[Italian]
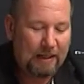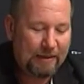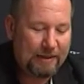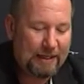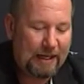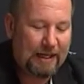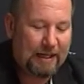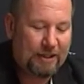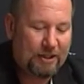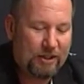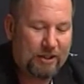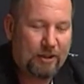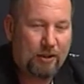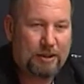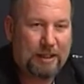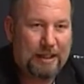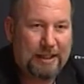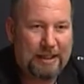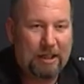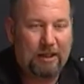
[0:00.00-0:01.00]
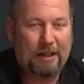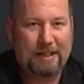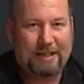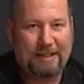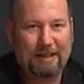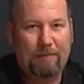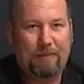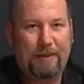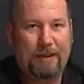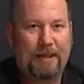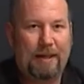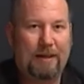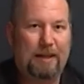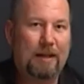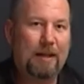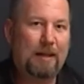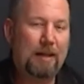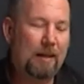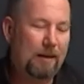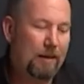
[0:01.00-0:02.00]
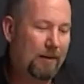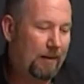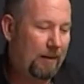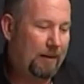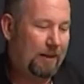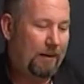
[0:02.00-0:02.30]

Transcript: della circoscrizione, sempre nei, eh,